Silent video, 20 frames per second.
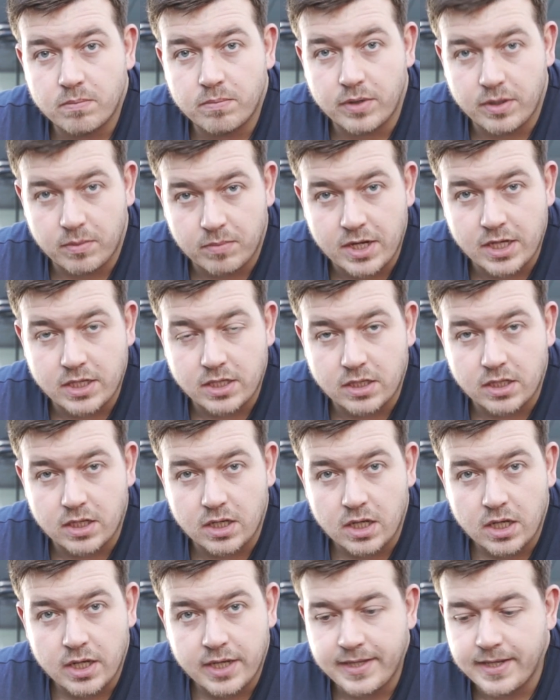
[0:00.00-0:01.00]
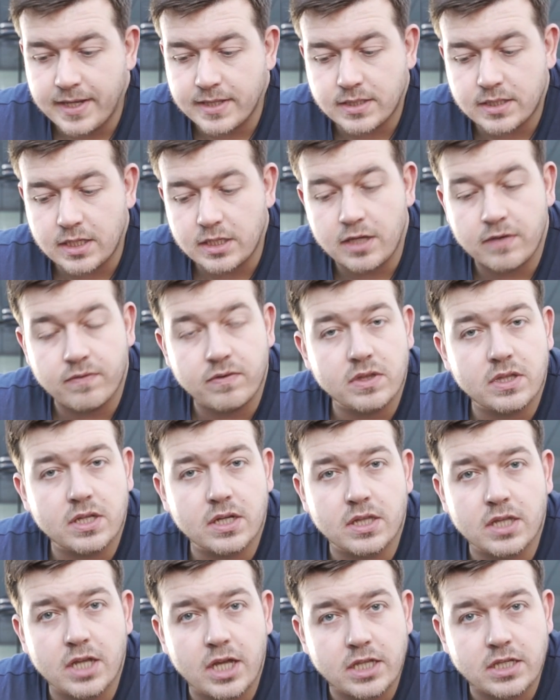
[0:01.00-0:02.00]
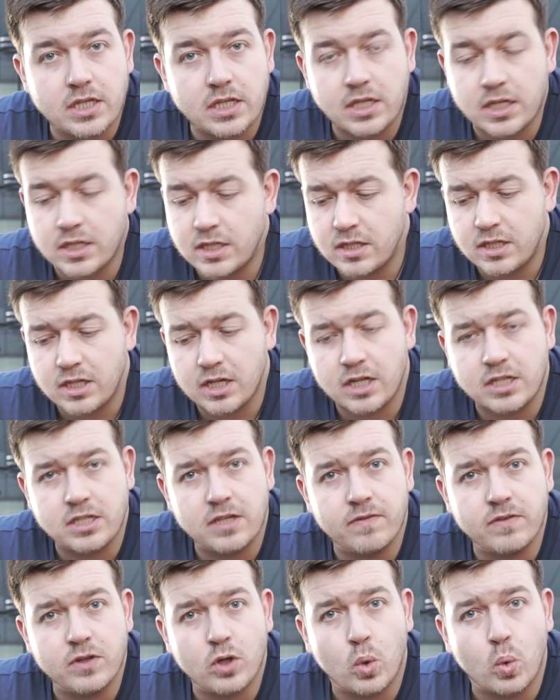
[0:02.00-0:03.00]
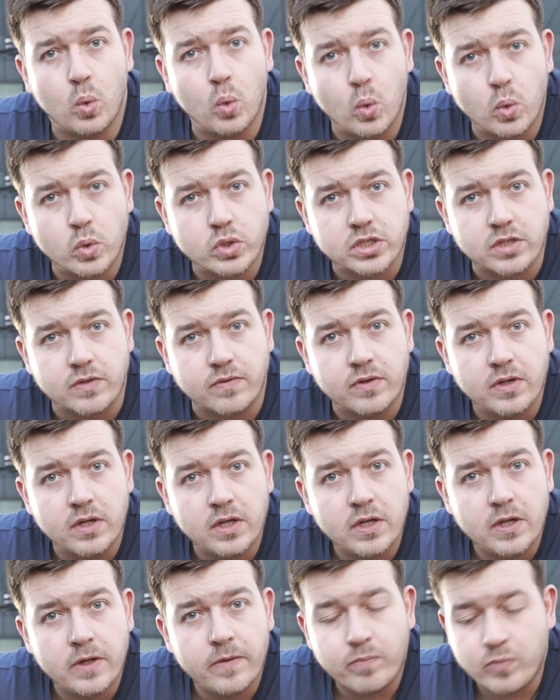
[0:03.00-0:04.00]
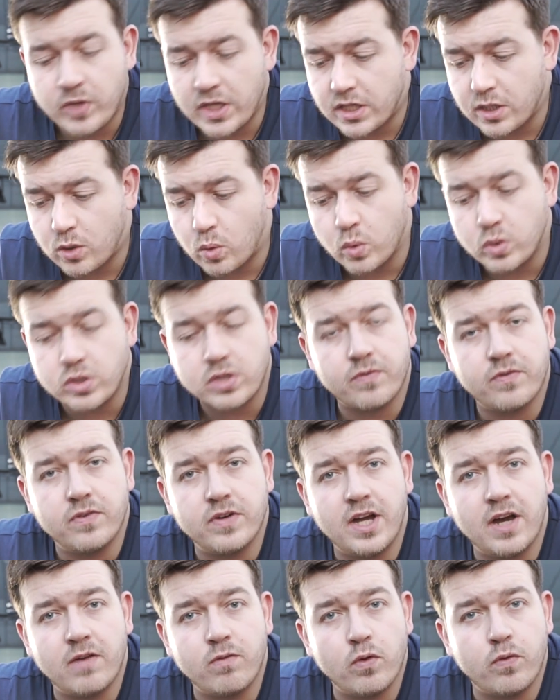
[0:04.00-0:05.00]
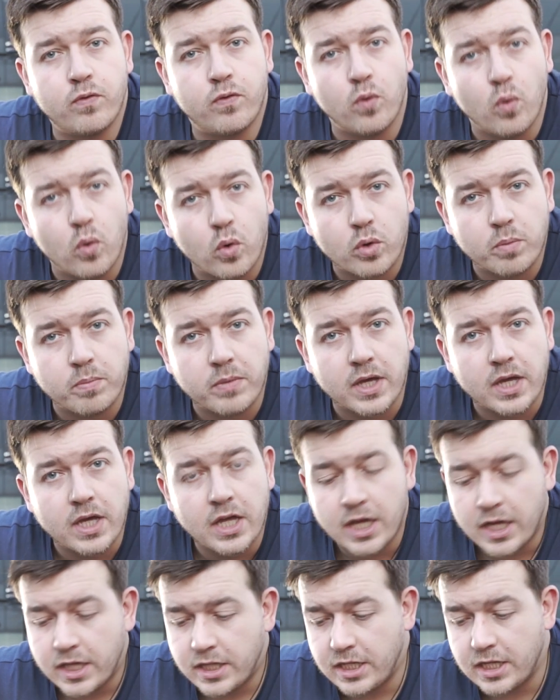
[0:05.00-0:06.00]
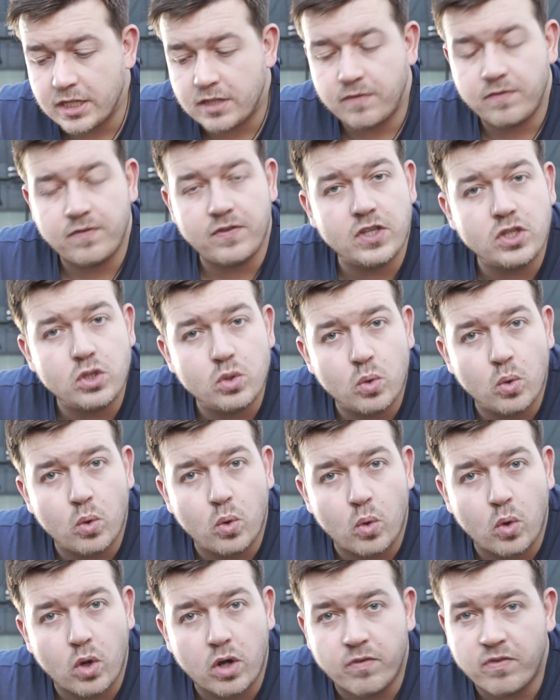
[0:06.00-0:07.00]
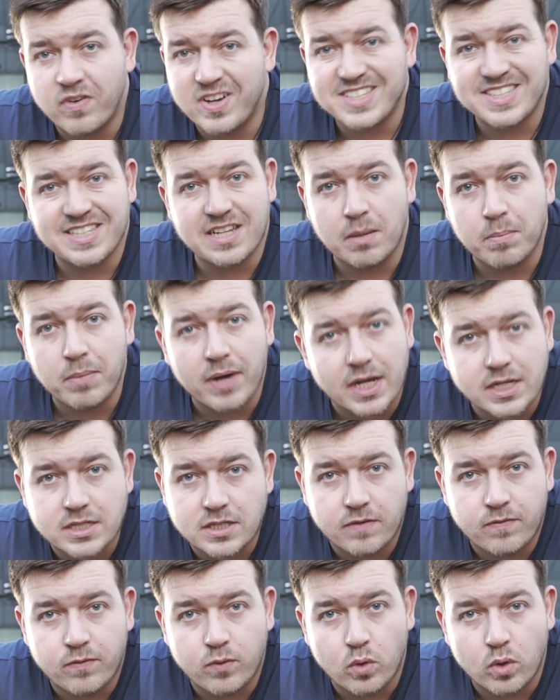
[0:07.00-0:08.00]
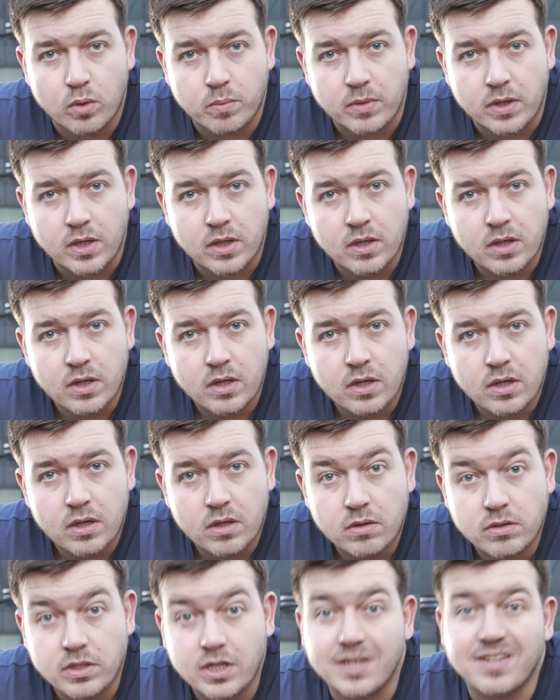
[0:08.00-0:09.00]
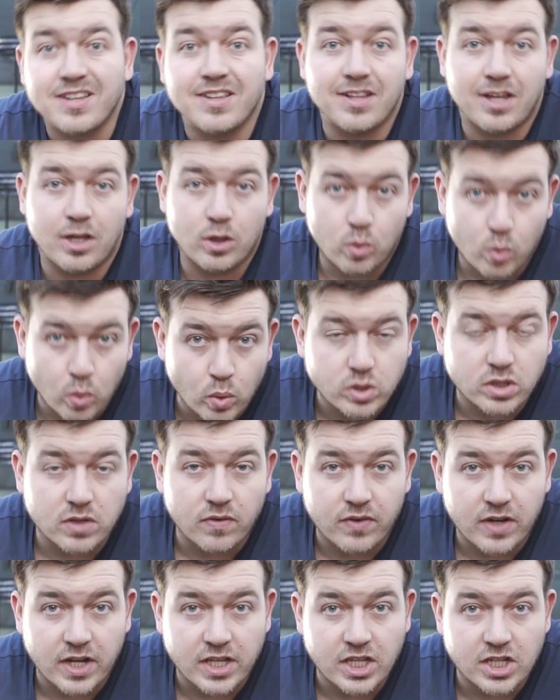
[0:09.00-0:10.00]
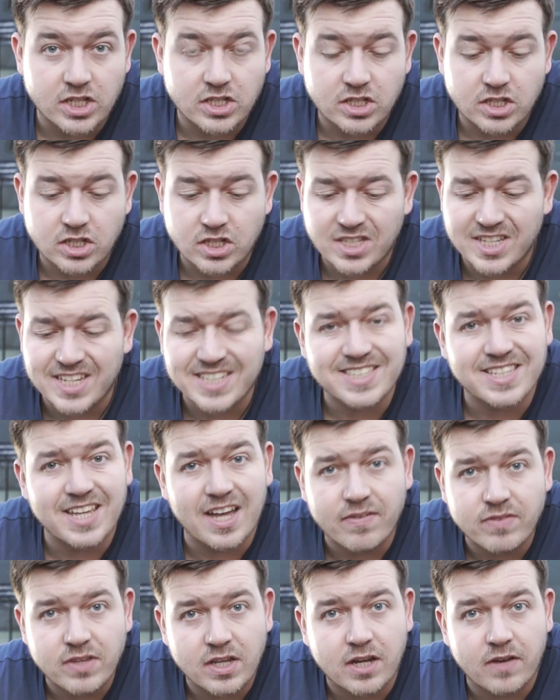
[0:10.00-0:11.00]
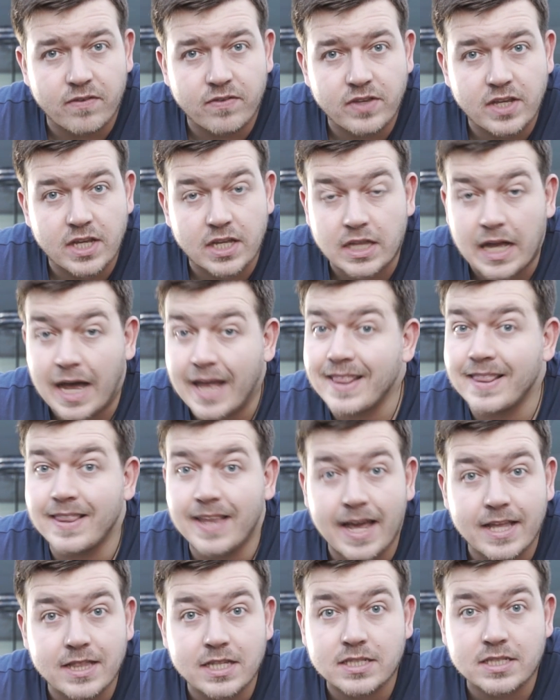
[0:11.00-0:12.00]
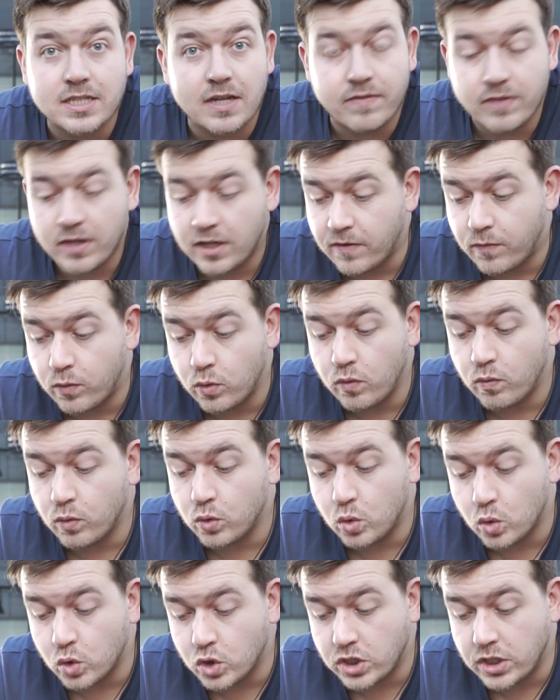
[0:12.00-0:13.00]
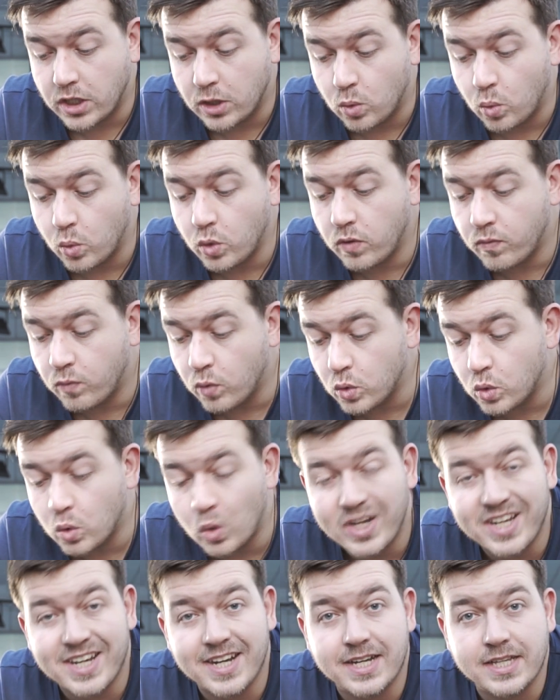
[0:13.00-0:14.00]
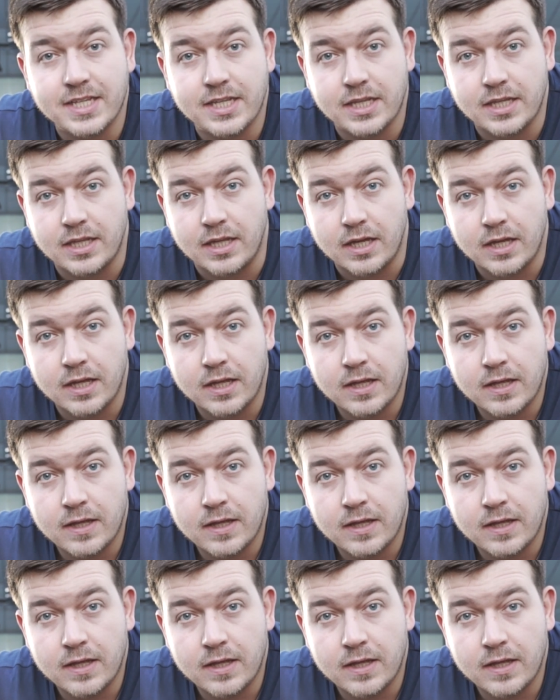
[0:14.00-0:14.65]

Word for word: Понимаете, да? Нет статей в интернете, нет интерактивных курсов, нет курсов в игровой форме, нет видеоуроков в разнообразной форме. Нет онлайн-курсов, конечно же, наставников нет, онлайн-наставников у него тоже нет, у него только книги.